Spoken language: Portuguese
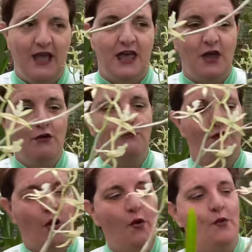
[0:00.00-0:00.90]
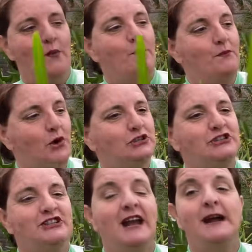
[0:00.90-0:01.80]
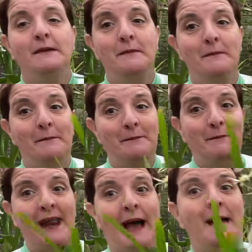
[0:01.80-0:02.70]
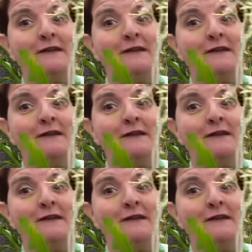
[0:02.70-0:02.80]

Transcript: Eu vou mostrar para